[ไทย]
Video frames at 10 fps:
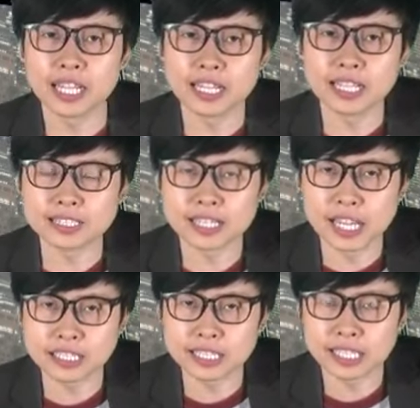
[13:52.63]
ในลักษ
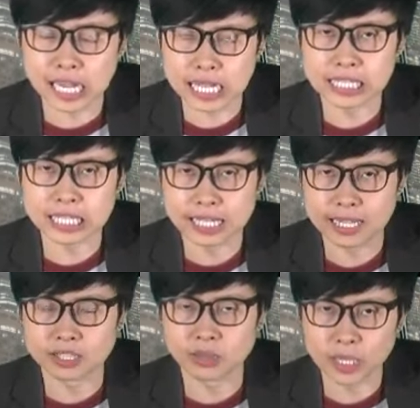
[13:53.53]
ณะที่ใกล้เคี
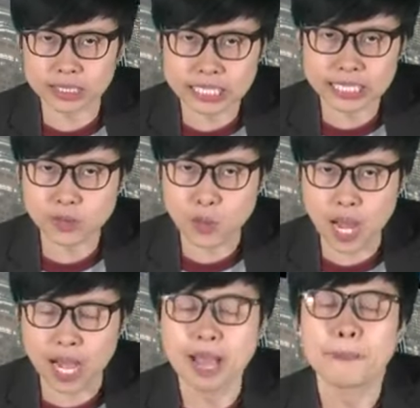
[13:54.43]
ยงหรือว่าดีกว่า